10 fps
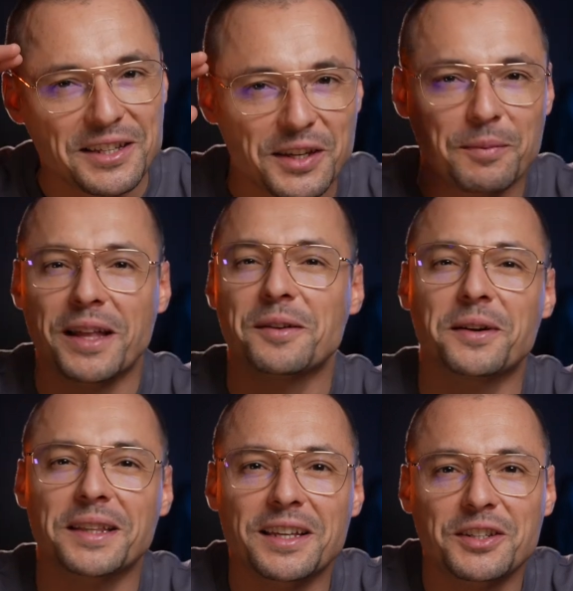Siemano
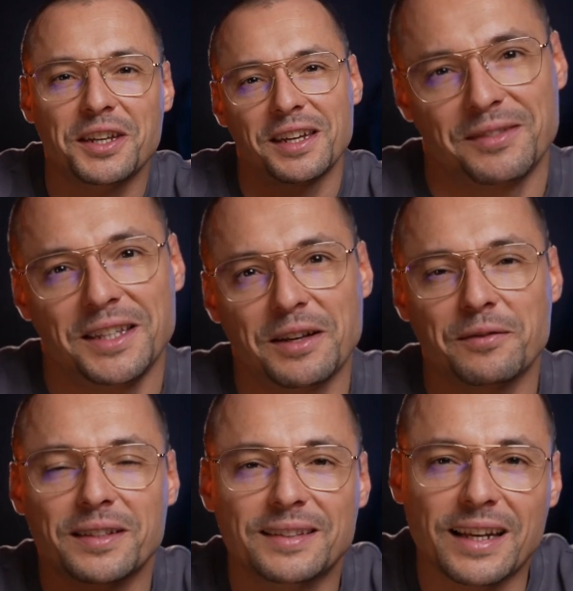mordeczki, witam
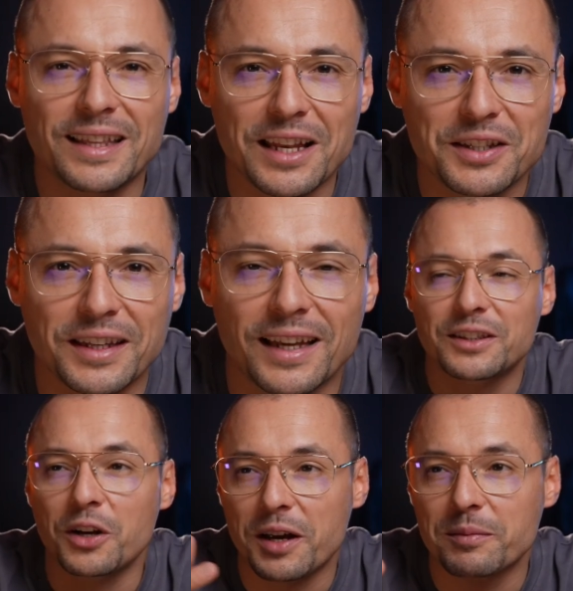was serdecznie.
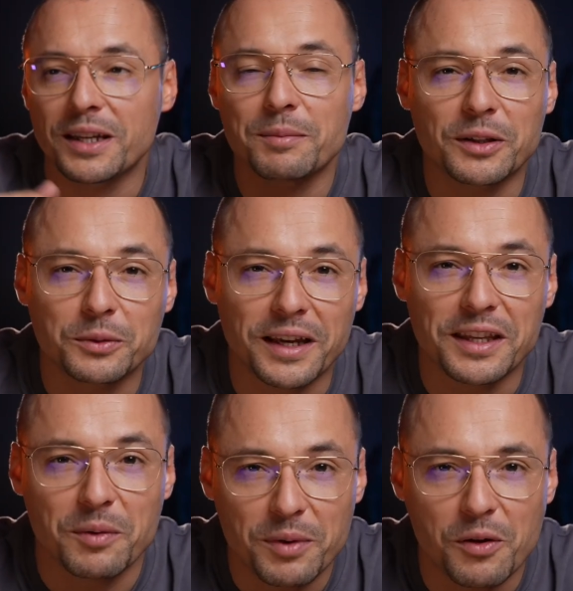Trochę mnie chyba tutaj
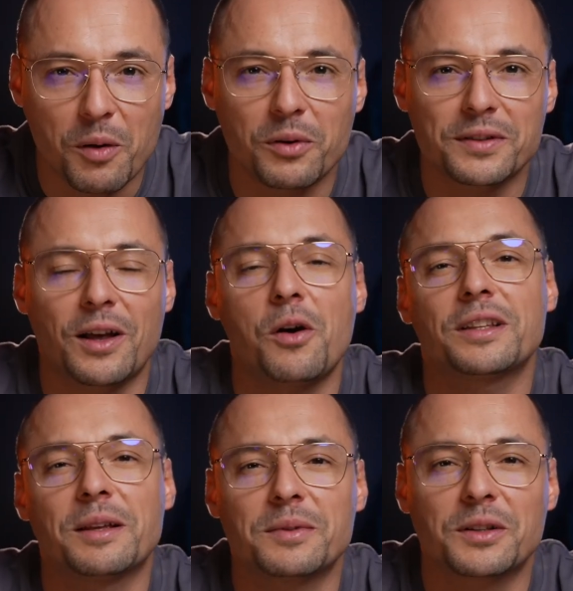nie było, bo za
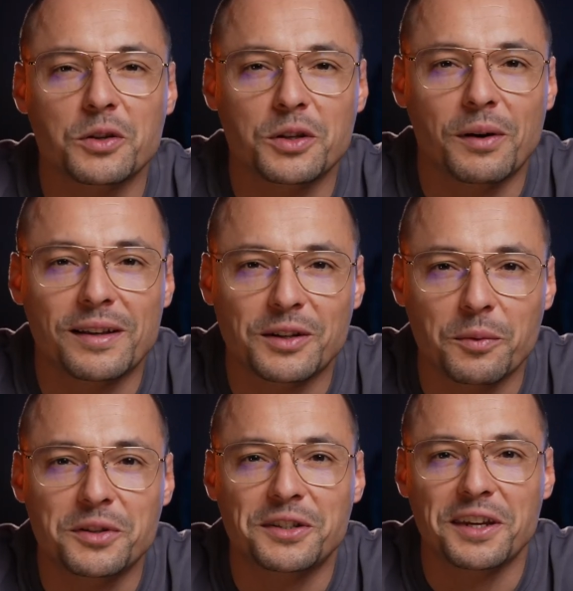oknem zdążyła
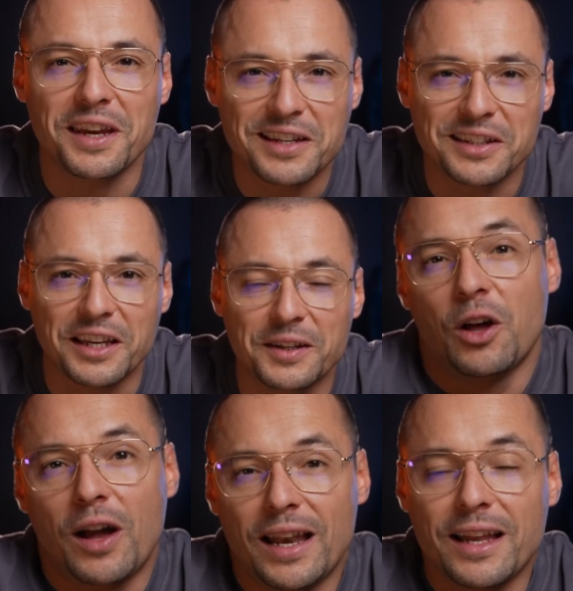zrobić się jesień.
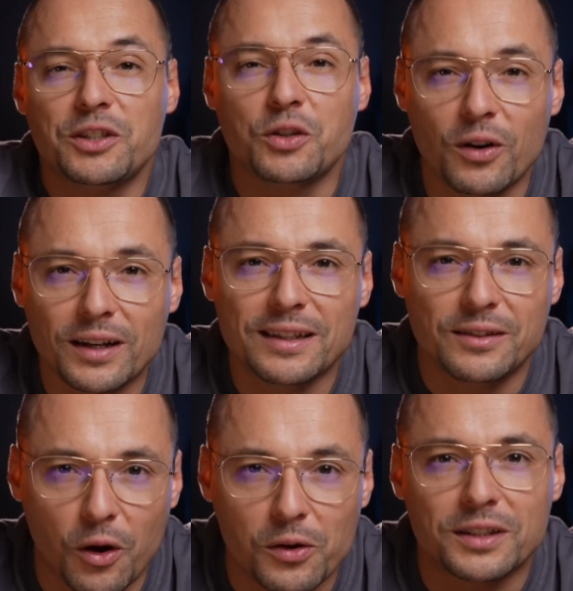No ale ciągle
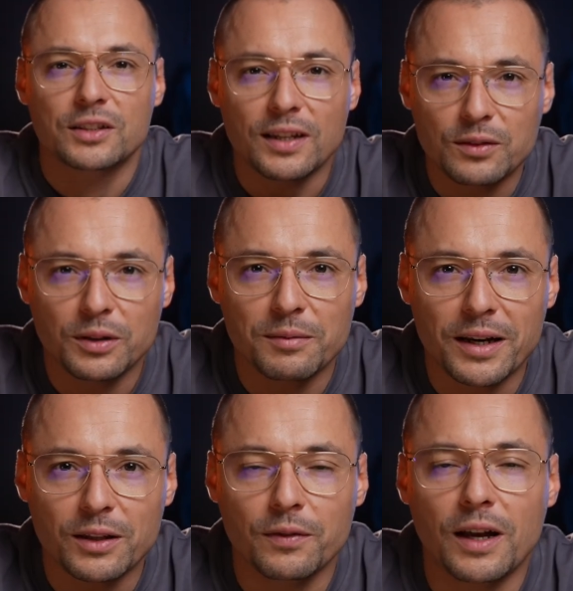coś. Czasu nie
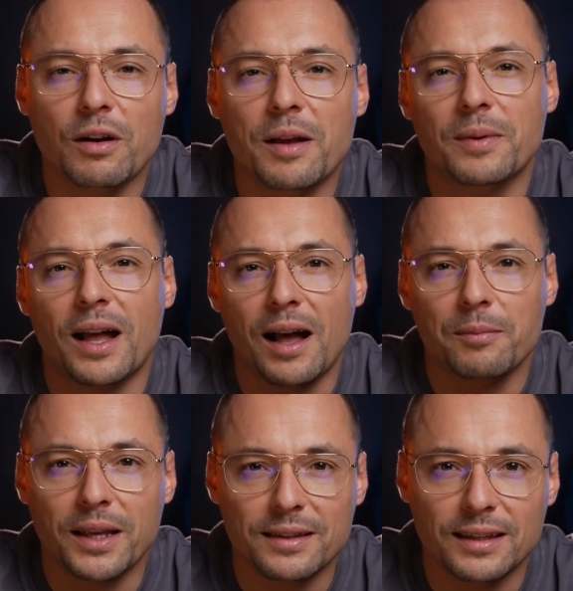marnowałem, a
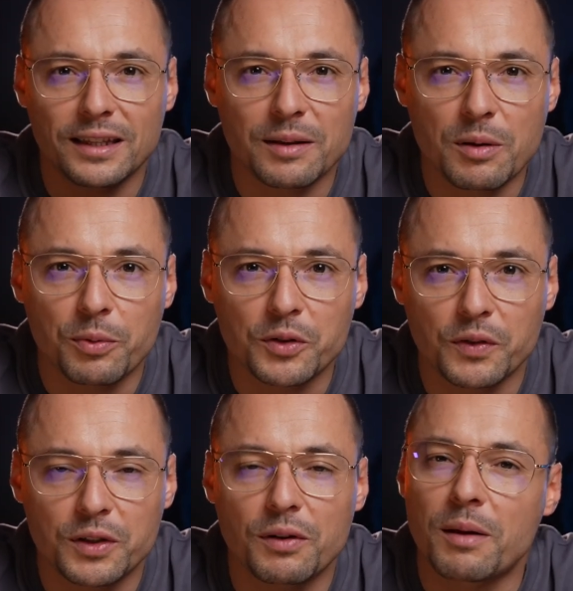między innymi
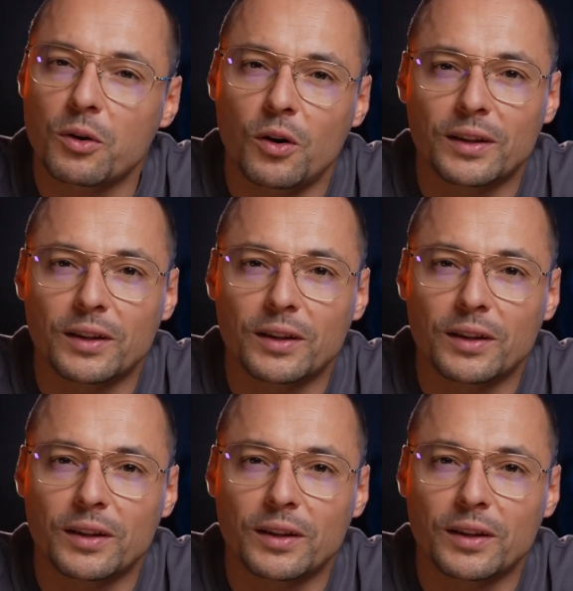poświęciłem go